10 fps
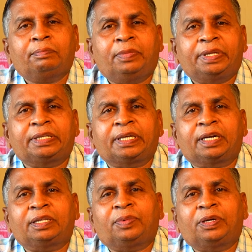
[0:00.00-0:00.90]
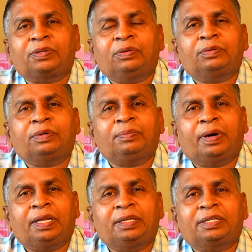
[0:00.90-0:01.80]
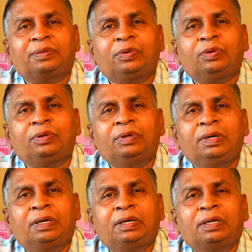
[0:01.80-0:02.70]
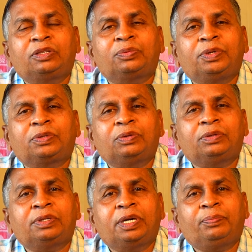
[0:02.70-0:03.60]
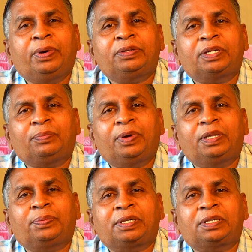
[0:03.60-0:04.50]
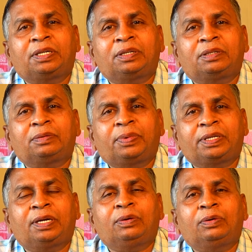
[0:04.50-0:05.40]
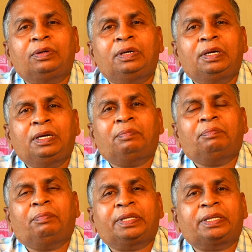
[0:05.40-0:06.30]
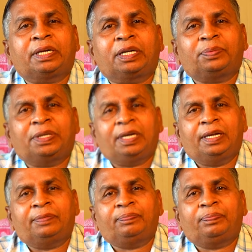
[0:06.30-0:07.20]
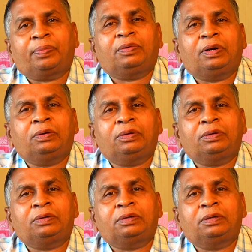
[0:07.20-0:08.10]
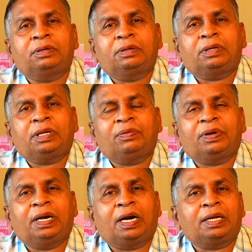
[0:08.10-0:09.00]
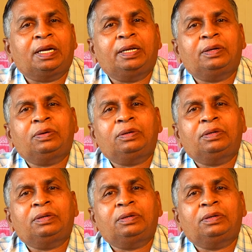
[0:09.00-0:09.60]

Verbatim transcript: మధ్యతరగతి మనుషులు భారతదేశంలో ఇంచుమించు డెబ్బై నుంచి డెబ్బై ఐదు పర్సెంట్ ప్రజలు మధ్యతరగతి ప్రజలే వాళ్ళు ఎవరిని అడగలేరు